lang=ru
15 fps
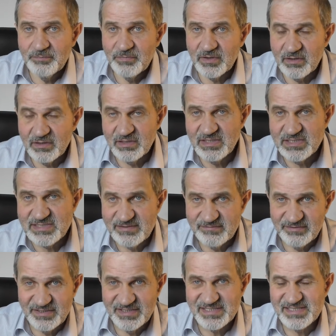Э, если
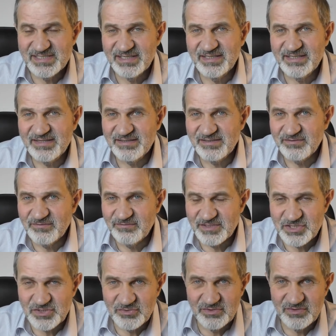вы не знаете, во
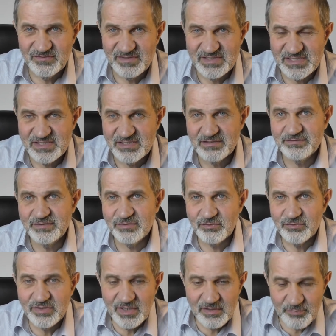что инвестировать,
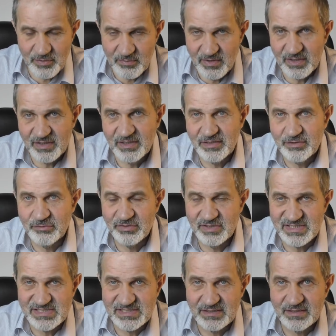ну я помогаю,
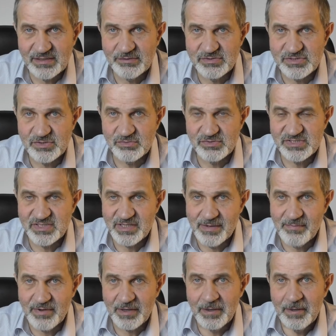я стараюсь, друзья
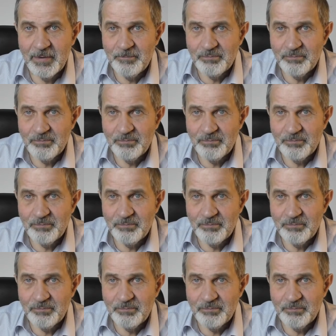мои.